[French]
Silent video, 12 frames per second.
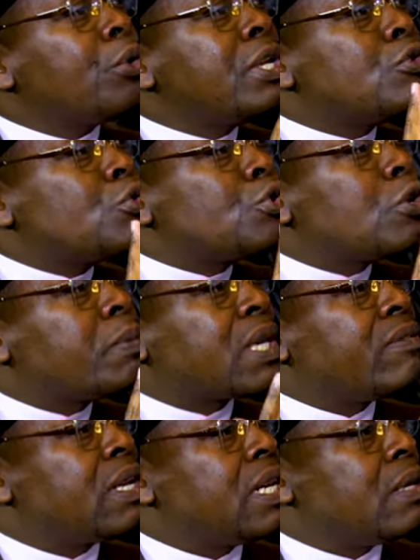On est juste
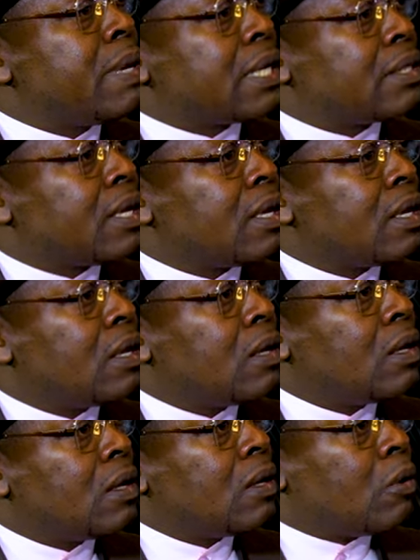privé de liberté.
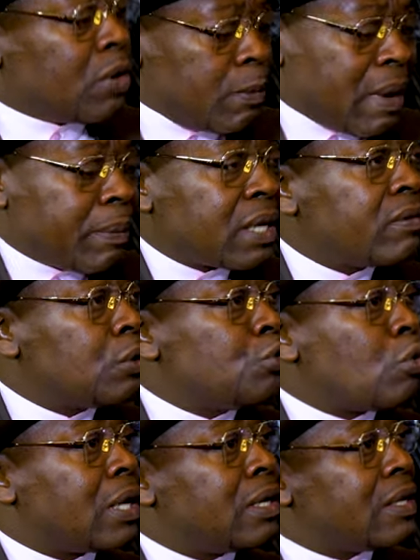On n'est pas privé
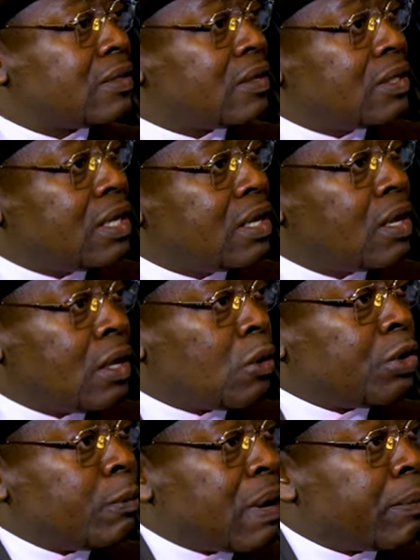du droit de la santé,
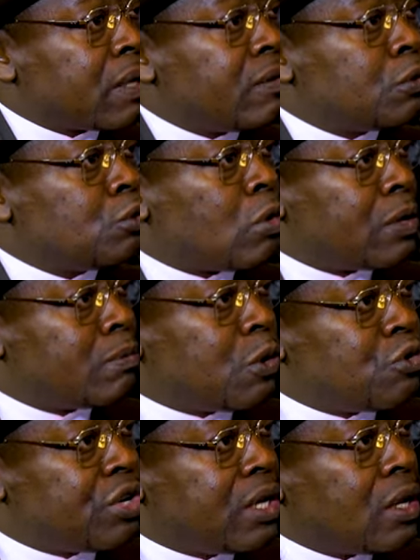on n'est pas privé du droit de
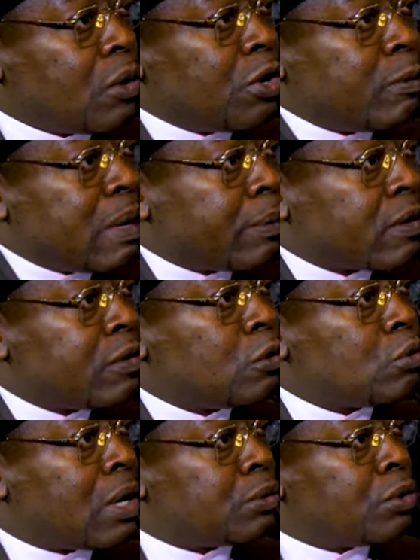manger, on n'est pas privé
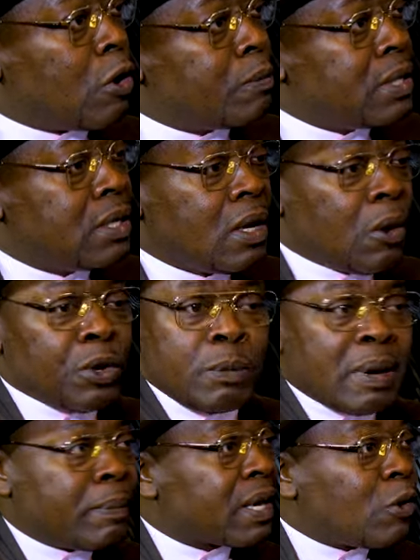du droit de dormir, on,
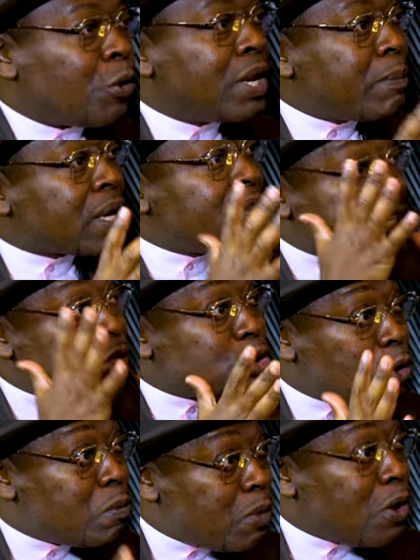n'est pas on est privé
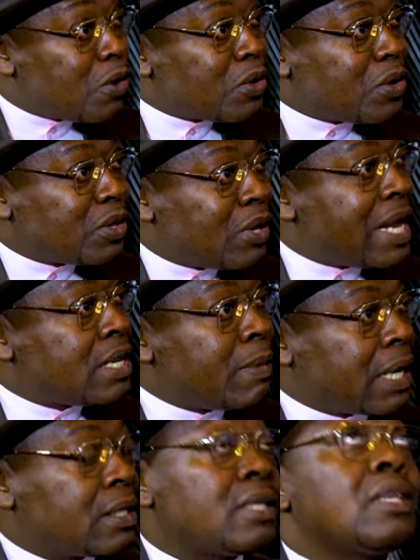seulement de la
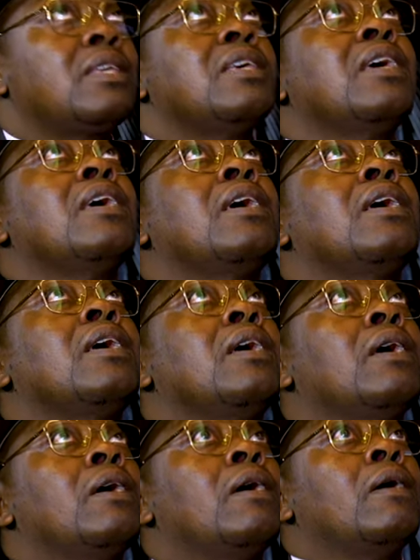liberté, ce qui est
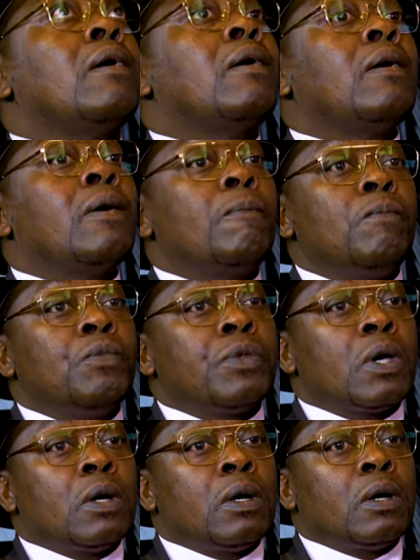euh,
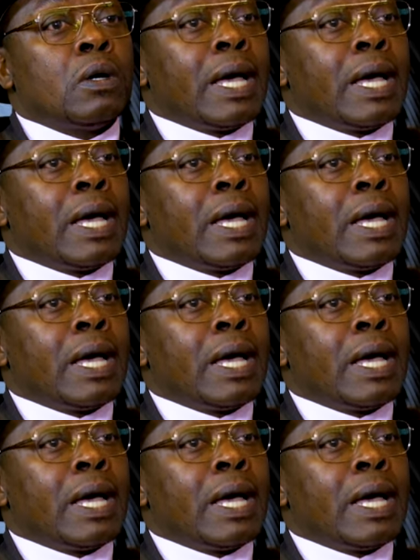euh,